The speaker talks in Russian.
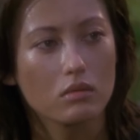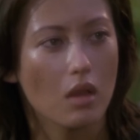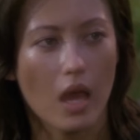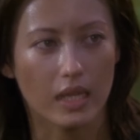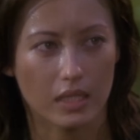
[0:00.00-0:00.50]

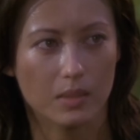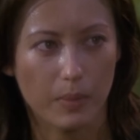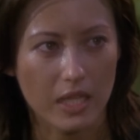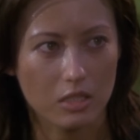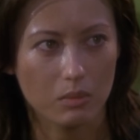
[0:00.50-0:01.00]
Ты
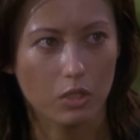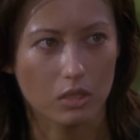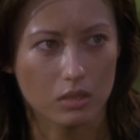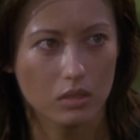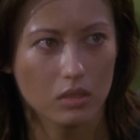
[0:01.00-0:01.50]
очень
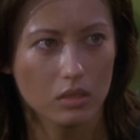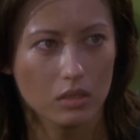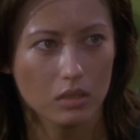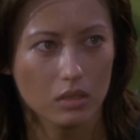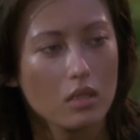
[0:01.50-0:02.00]
нужный.
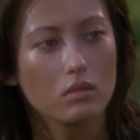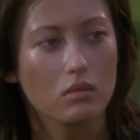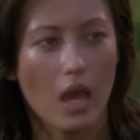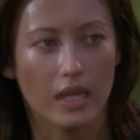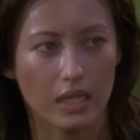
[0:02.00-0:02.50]

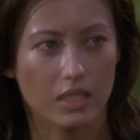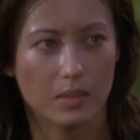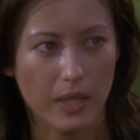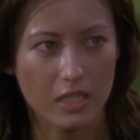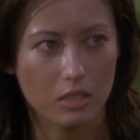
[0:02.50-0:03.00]
Тобой
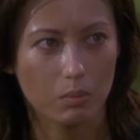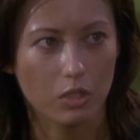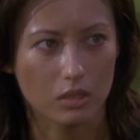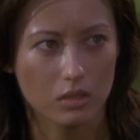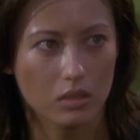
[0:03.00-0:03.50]
нельзя
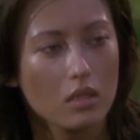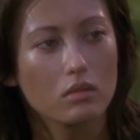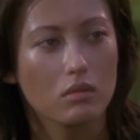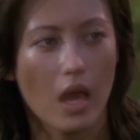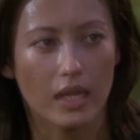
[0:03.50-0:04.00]
пренебречь. Не
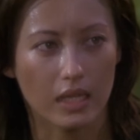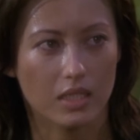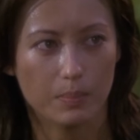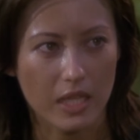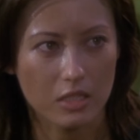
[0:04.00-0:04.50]
пренебрегай
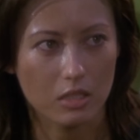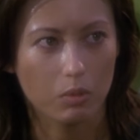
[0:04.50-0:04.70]
собой.